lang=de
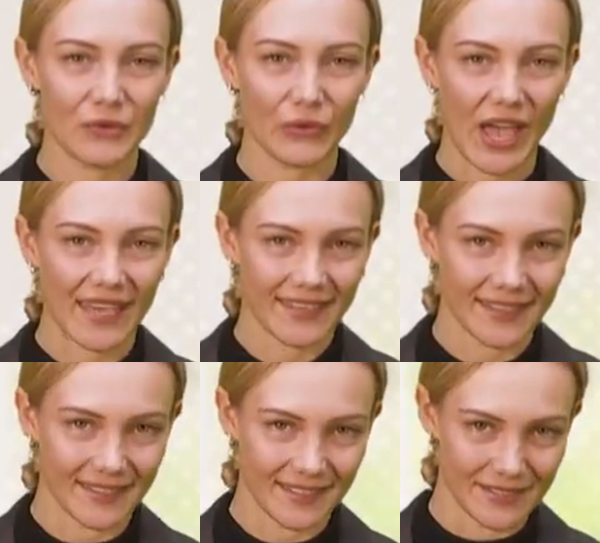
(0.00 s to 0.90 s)

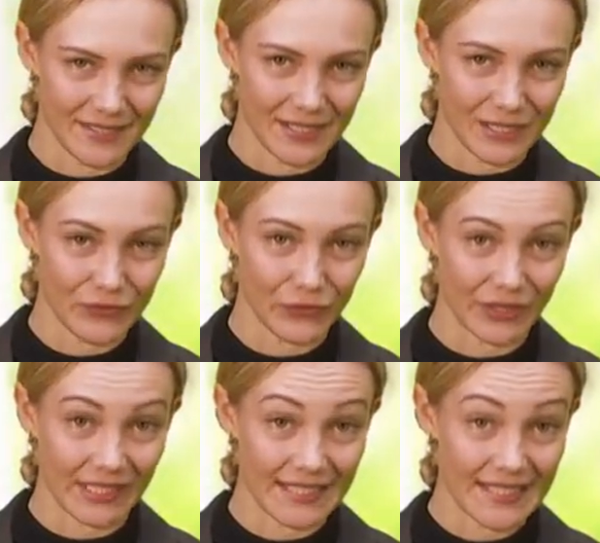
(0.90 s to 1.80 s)
Freikirchen sind für
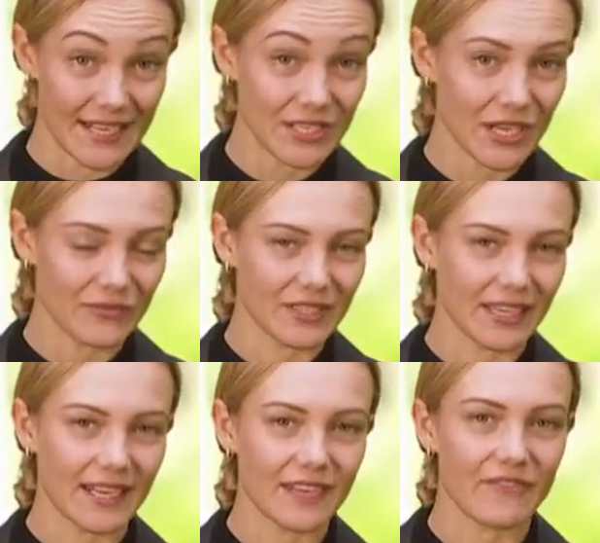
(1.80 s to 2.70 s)
die
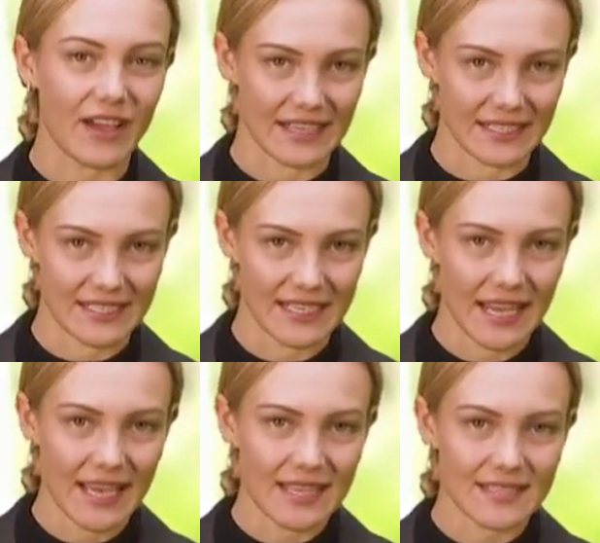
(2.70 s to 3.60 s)
Gesellschaft relevant.
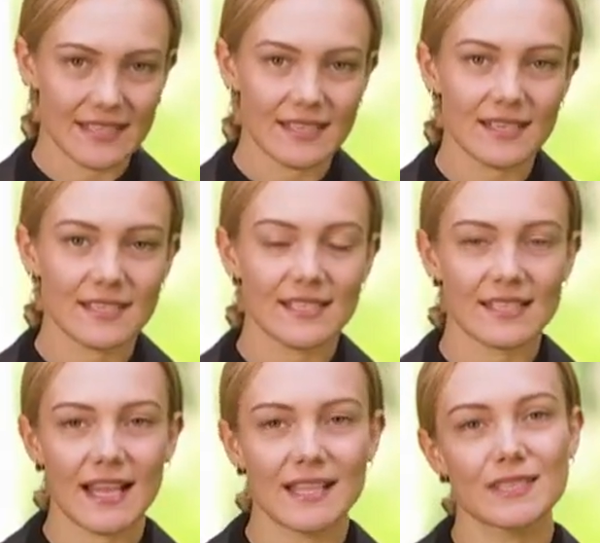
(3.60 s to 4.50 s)
Sie sind
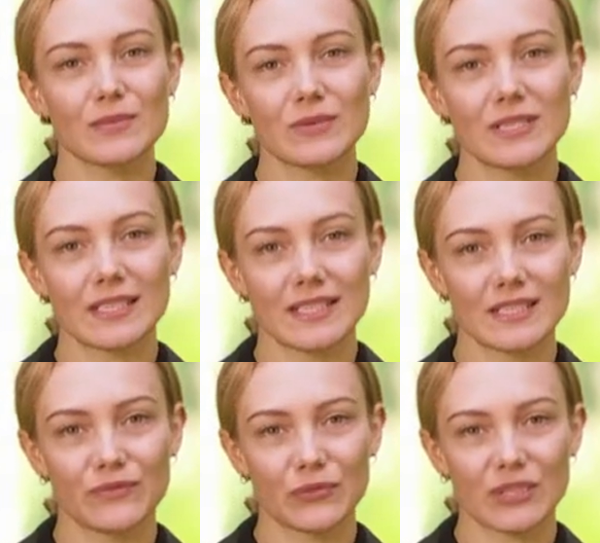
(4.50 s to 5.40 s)
Salz und
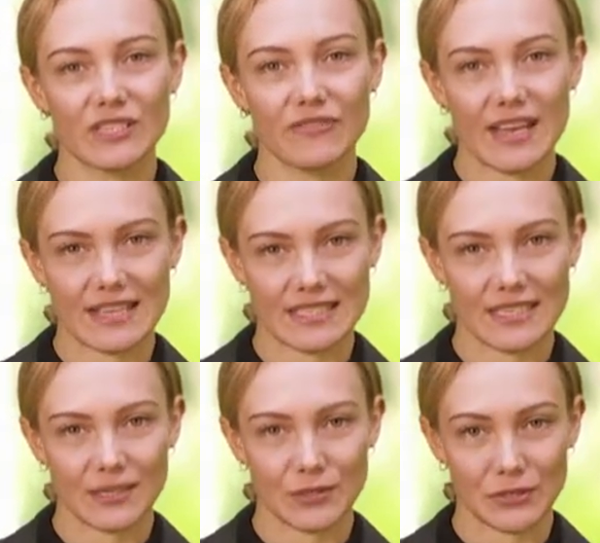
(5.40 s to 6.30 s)
Licht für die Welt.
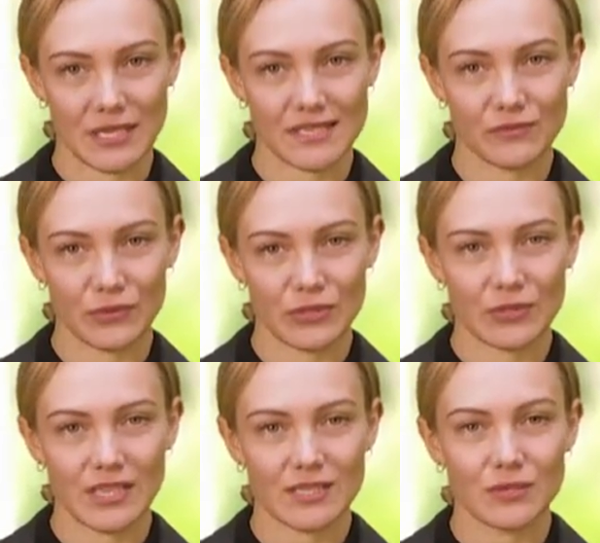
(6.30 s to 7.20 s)
Doch das
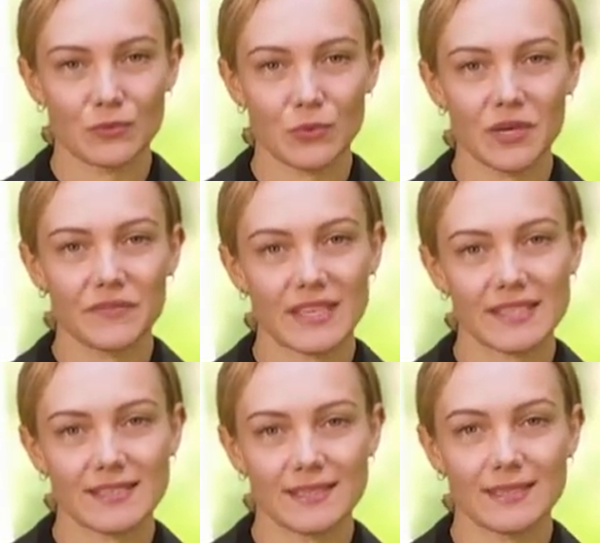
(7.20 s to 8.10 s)
funktioniert nur,
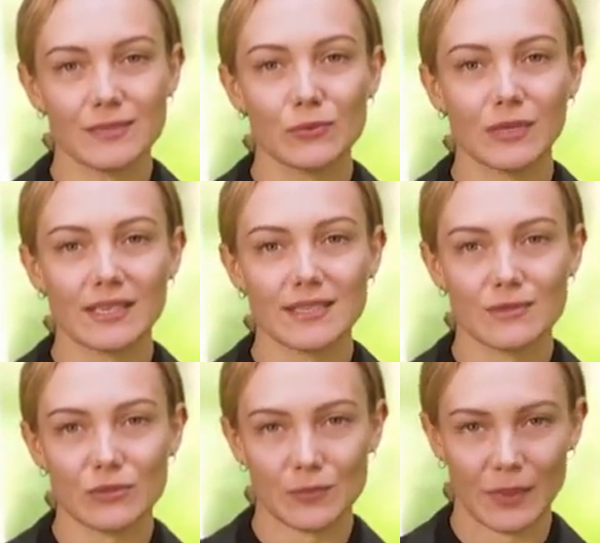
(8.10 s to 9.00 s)
wenn sie sich zu
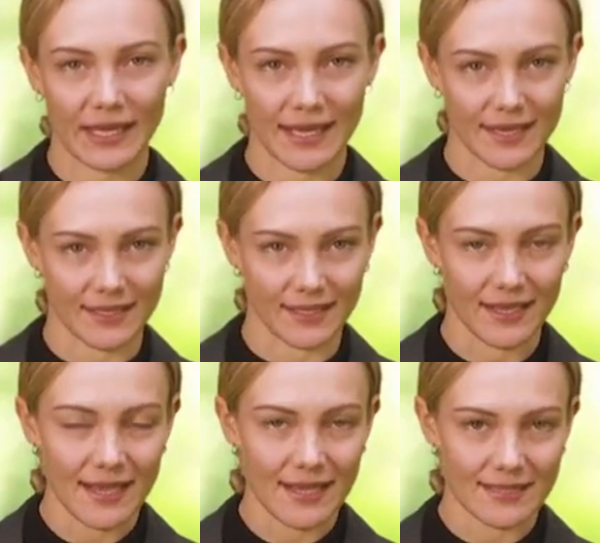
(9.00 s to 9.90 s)
Christus bekennen.
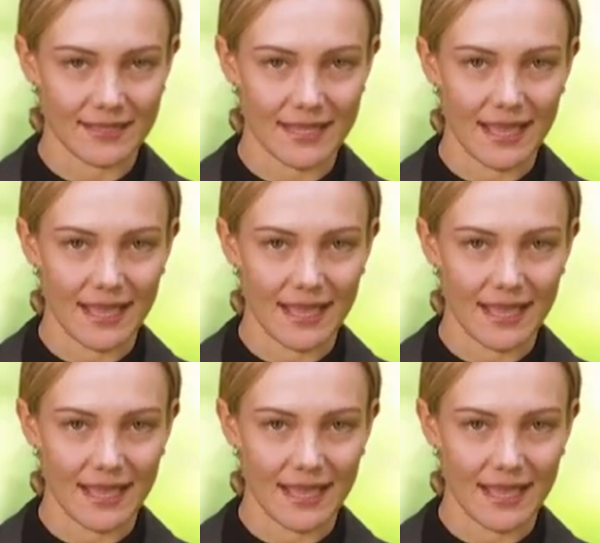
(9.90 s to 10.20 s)
Diese